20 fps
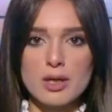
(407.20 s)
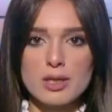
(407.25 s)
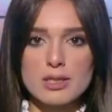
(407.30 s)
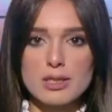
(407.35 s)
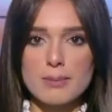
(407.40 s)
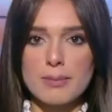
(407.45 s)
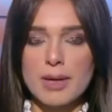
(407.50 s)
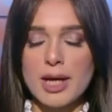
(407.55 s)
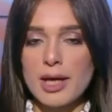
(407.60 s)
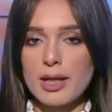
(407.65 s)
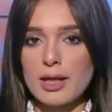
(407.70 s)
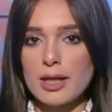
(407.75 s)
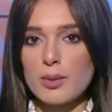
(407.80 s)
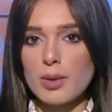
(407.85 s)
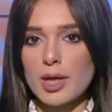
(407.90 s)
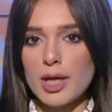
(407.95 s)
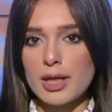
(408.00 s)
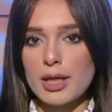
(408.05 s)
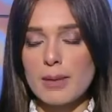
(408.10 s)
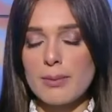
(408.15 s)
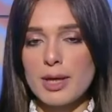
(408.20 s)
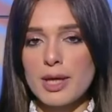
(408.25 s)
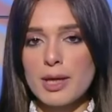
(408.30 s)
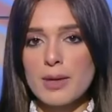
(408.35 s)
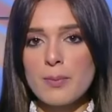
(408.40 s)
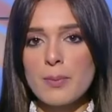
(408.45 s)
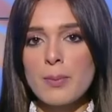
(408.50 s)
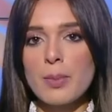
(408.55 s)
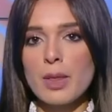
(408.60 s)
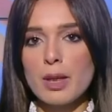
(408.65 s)
الخاص المحلي
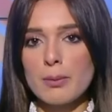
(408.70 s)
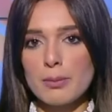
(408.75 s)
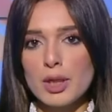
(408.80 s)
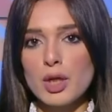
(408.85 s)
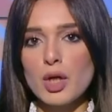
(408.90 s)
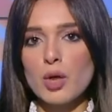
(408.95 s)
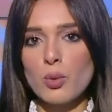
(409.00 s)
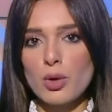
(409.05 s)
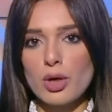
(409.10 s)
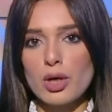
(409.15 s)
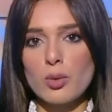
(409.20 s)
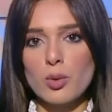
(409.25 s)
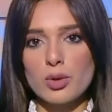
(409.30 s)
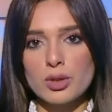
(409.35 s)
والأجنبي بالحوار